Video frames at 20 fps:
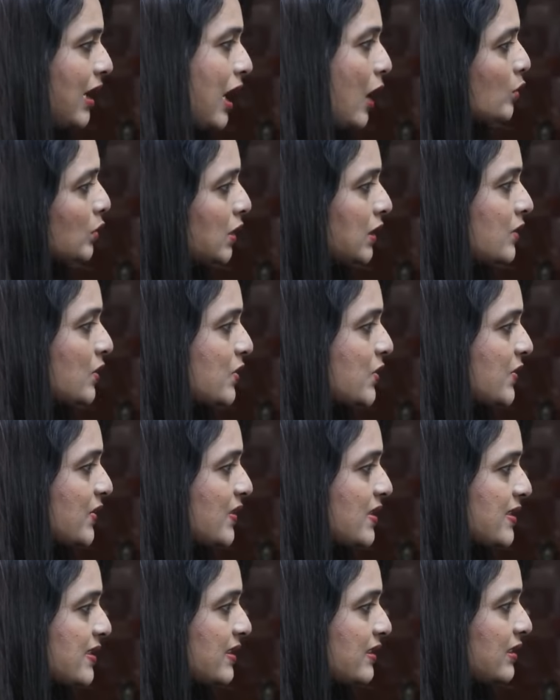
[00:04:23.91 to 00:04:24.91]
అవుతుంది వచ్చు
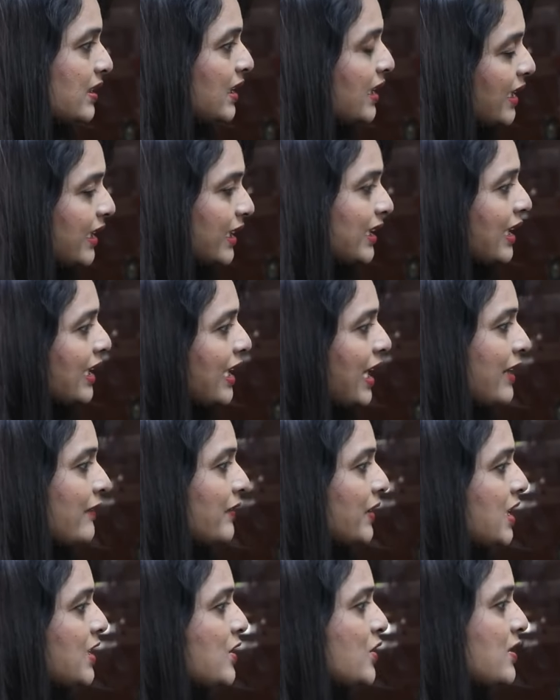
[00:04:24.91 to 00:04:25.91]
కదా సార్ ఇన్ అన్
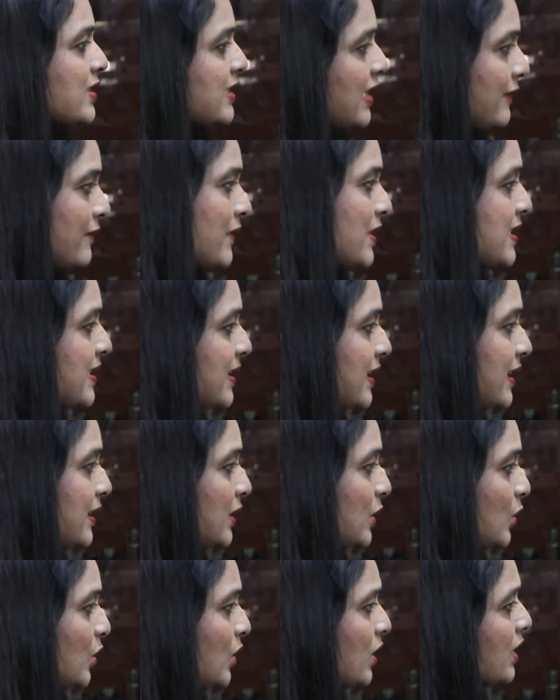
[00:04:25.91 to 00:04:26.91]
యావరేజ్
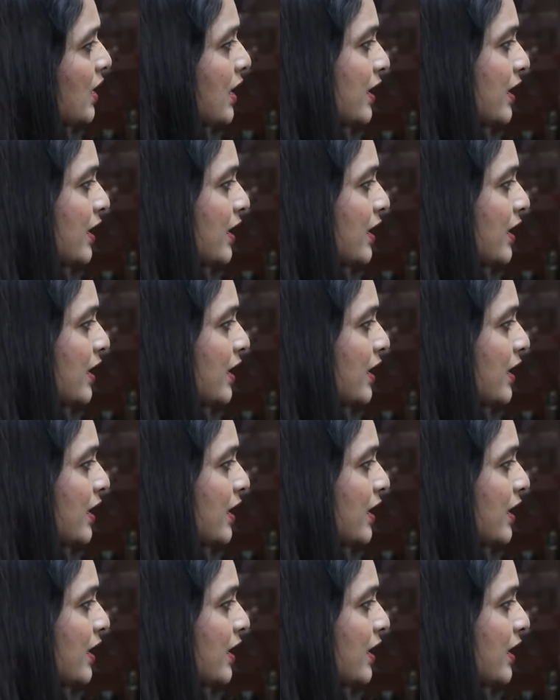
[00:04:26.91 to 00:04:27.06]
సంవత్సరంలో